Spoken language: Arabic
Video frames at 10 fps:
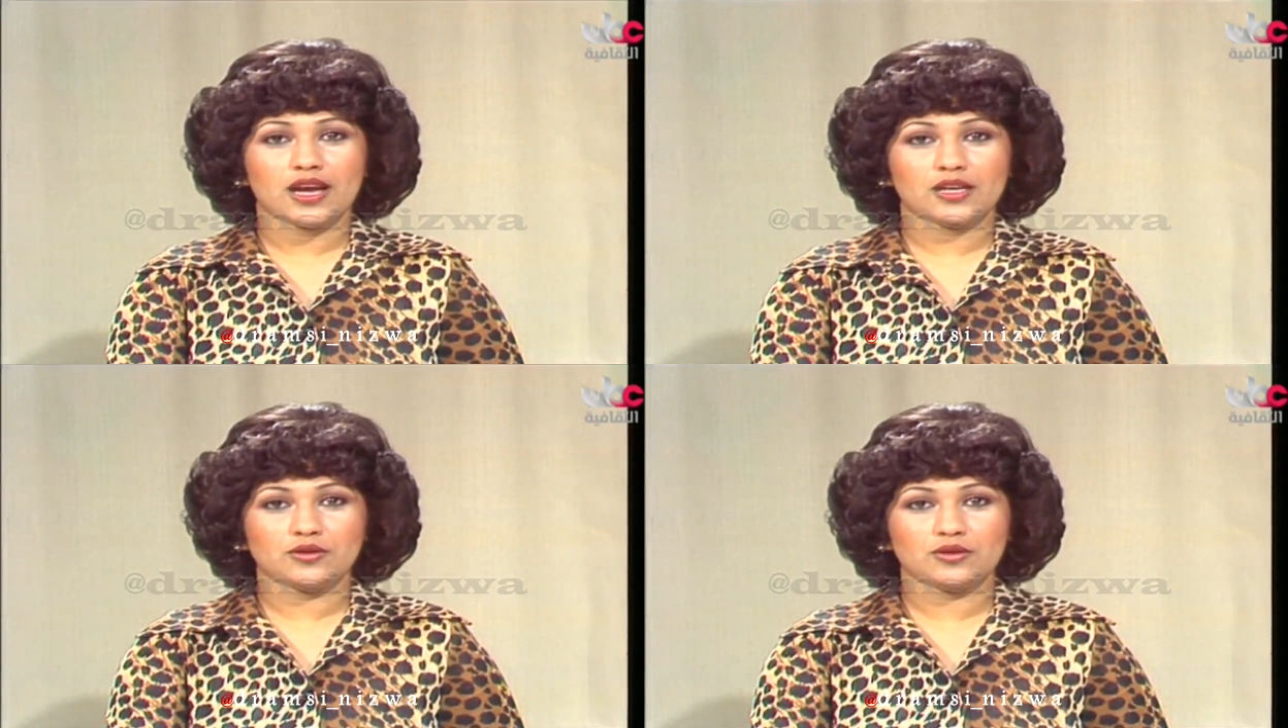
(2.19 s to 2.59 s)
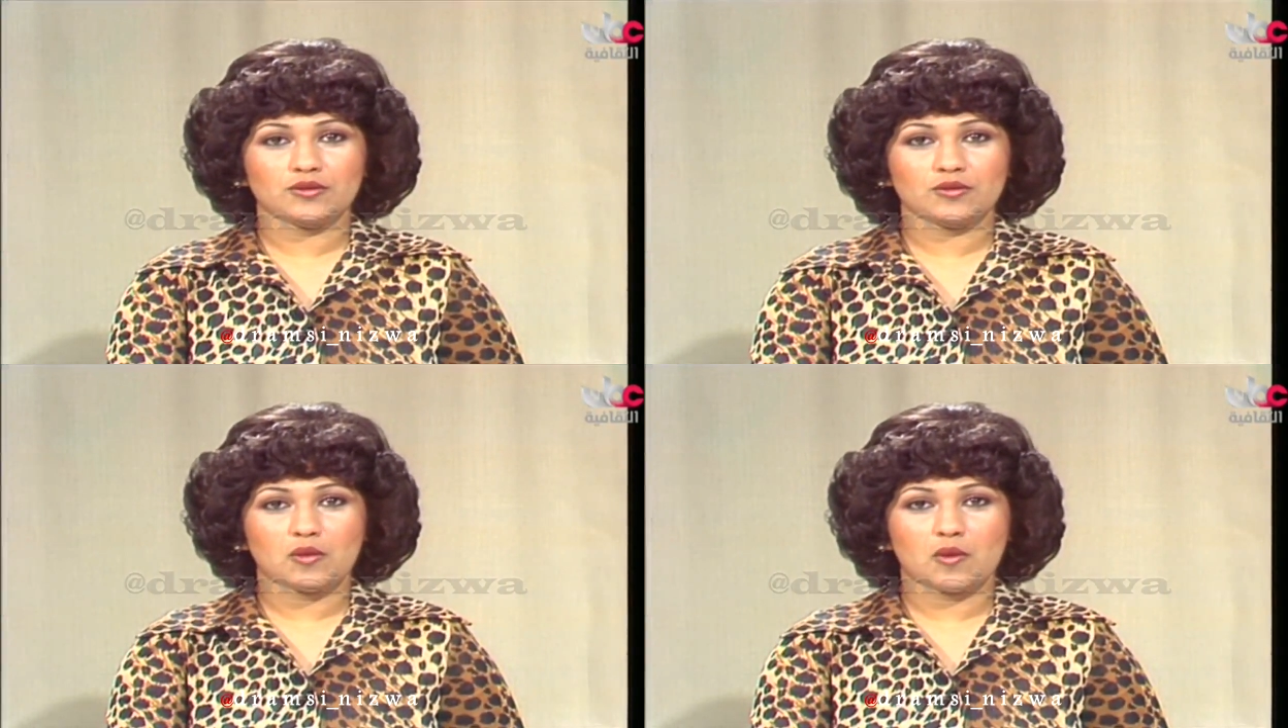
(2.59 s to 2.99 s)

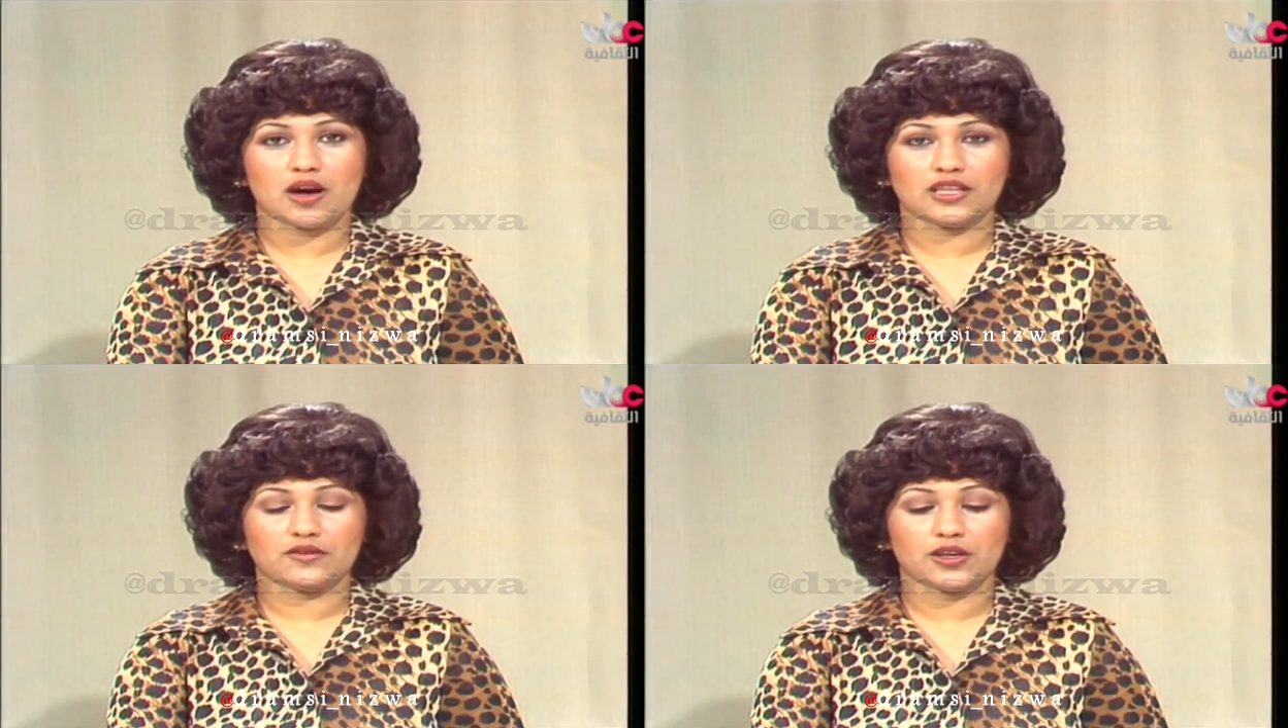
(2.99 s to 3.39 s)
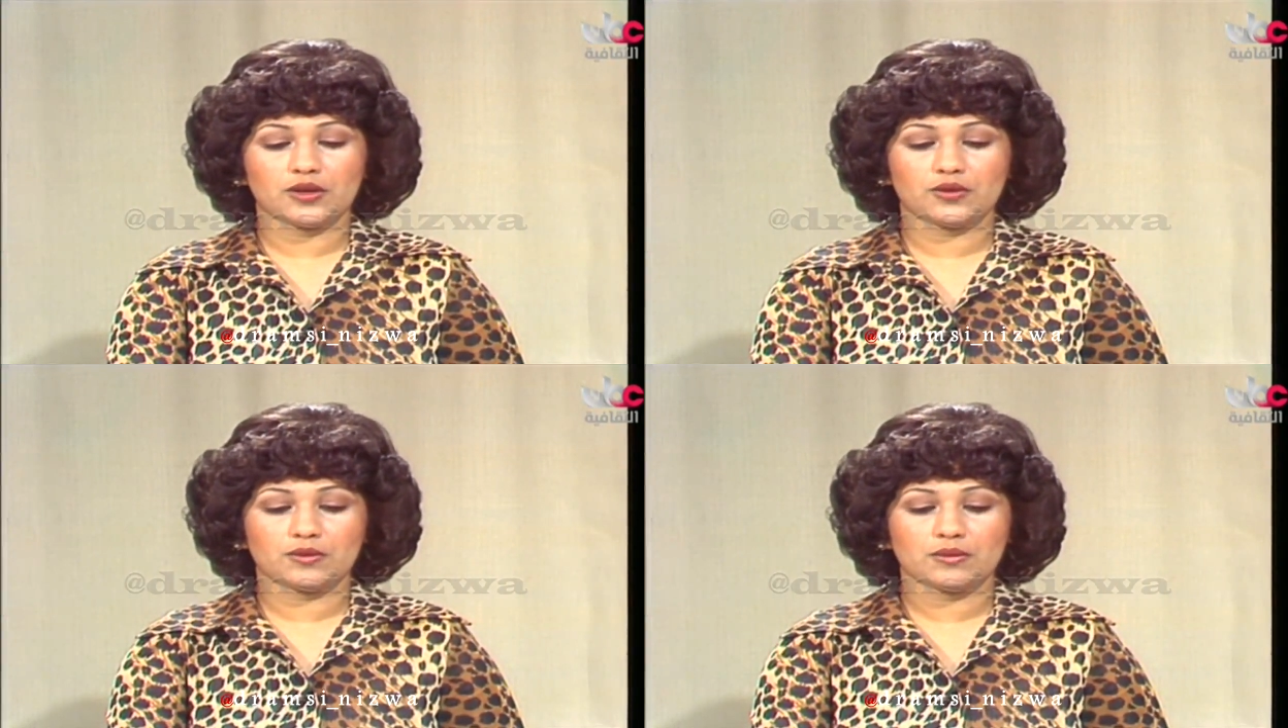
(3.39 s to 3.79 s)
أنتم
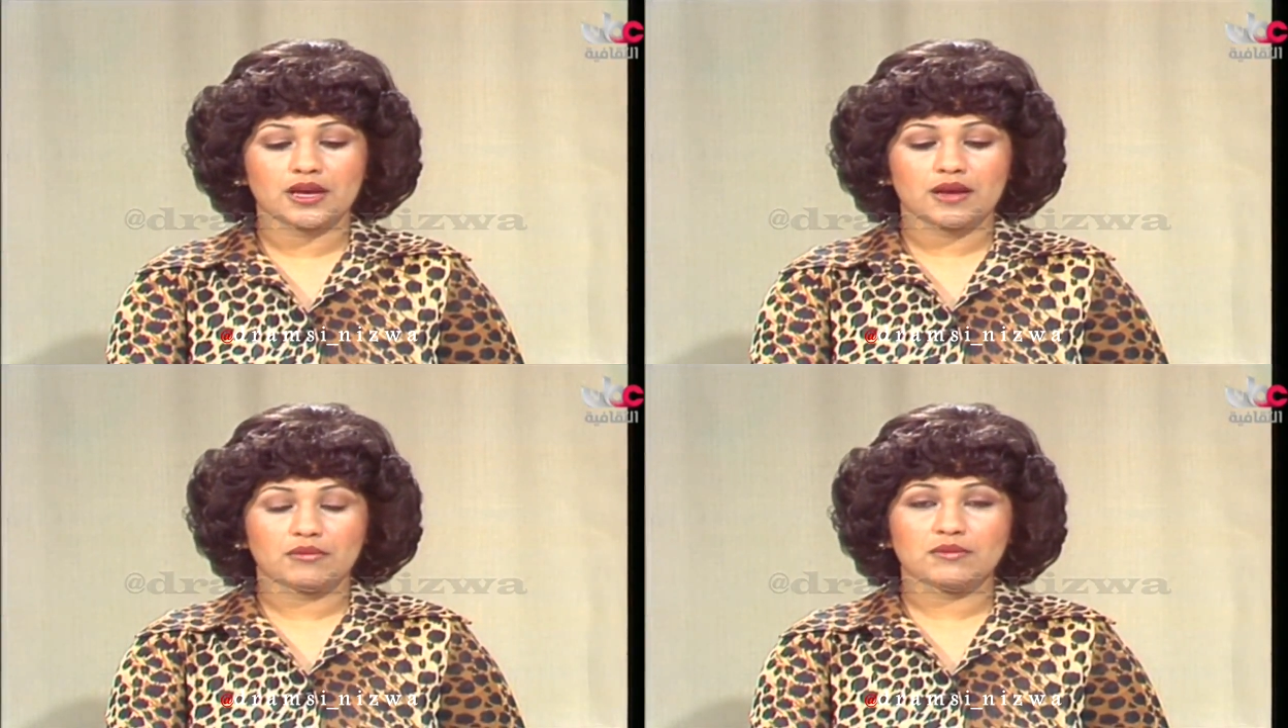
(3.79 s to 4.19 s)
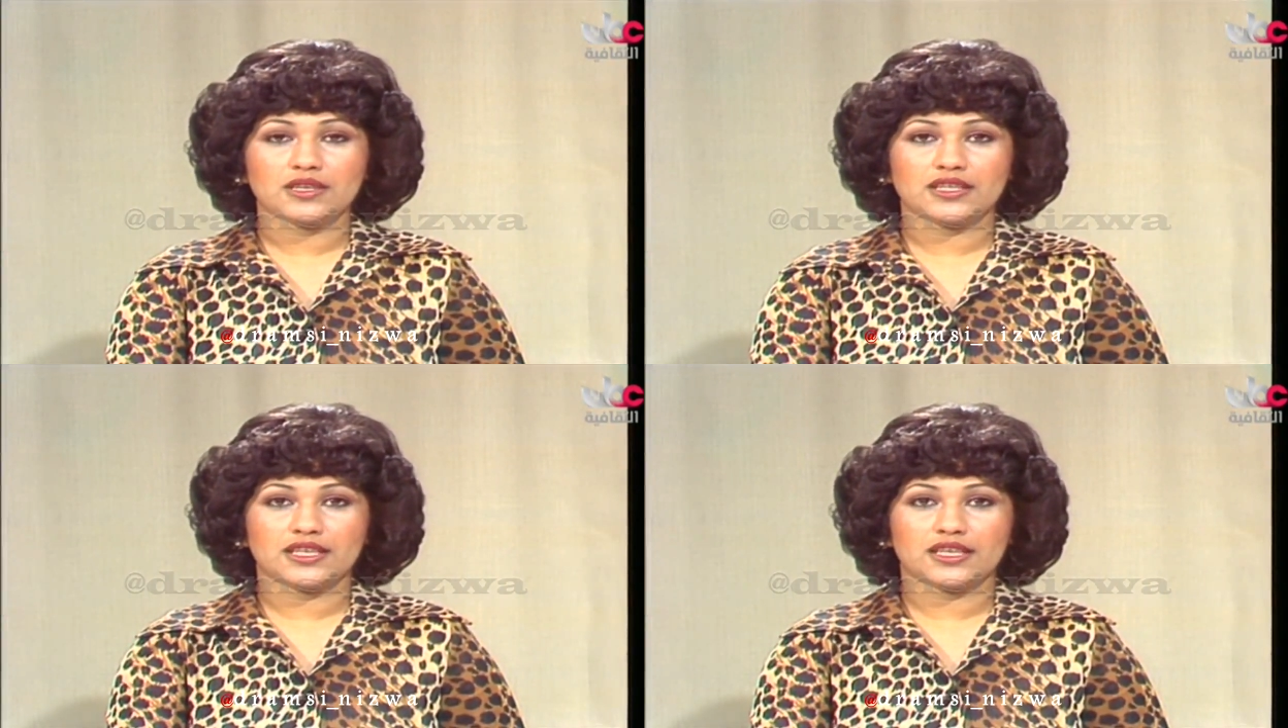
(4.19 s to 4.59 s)
وأطفالكم
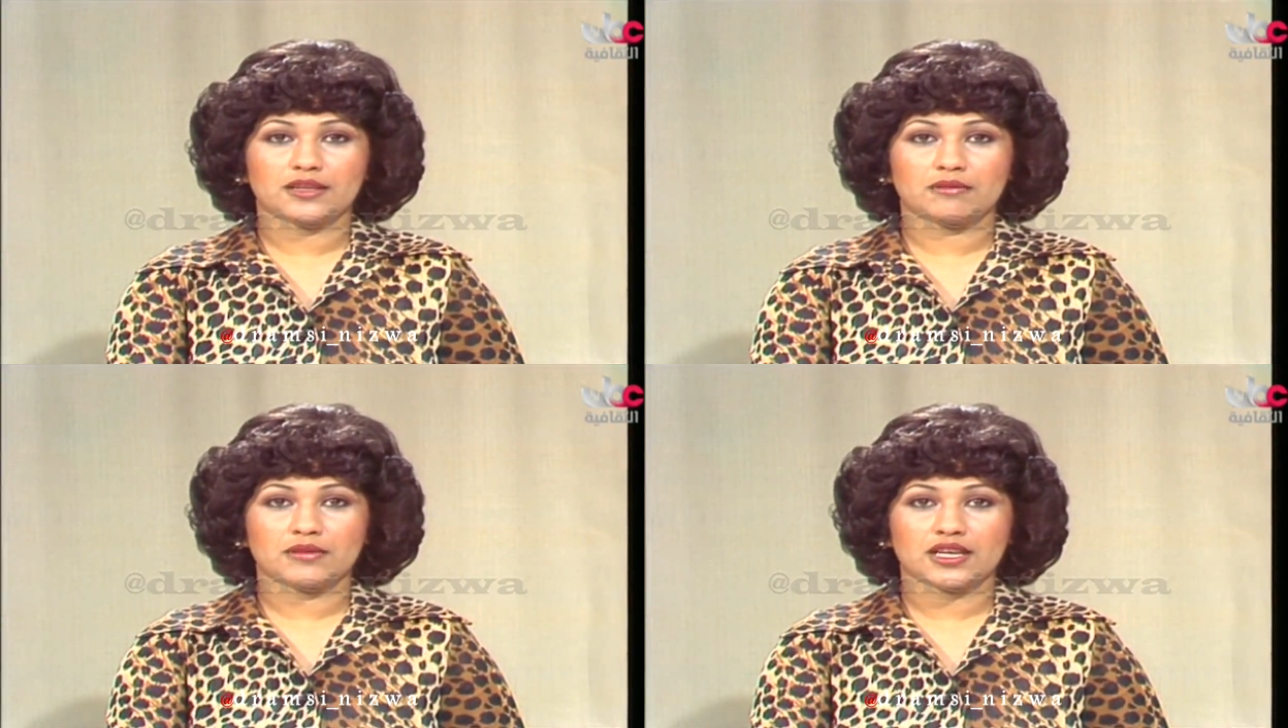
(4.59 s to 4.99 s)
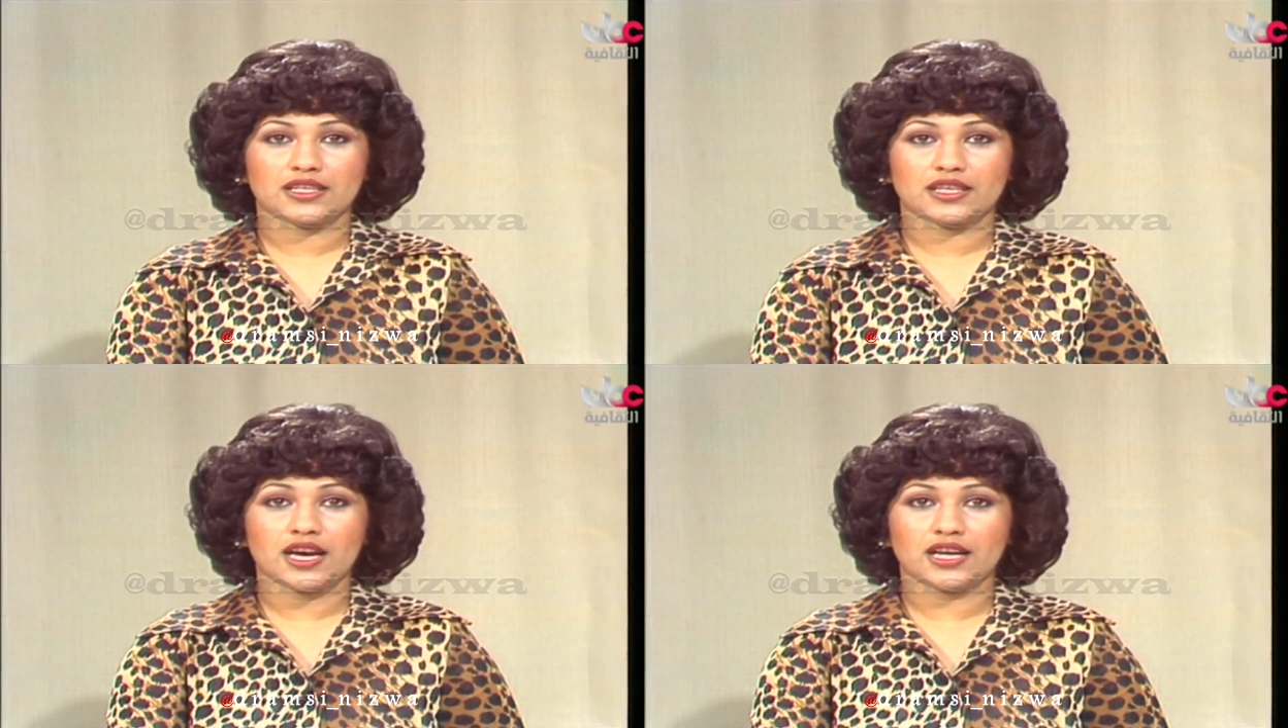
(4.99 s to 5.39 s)
بمزيد من
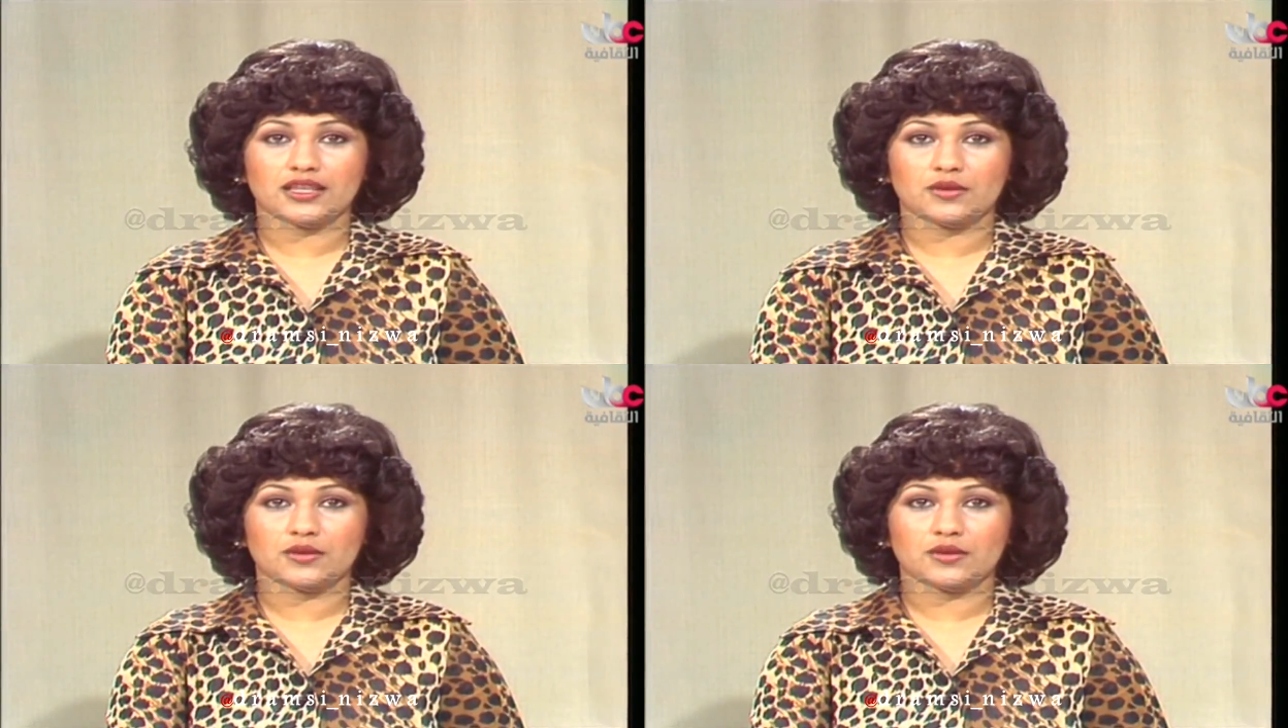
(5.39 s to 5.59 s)
الصحة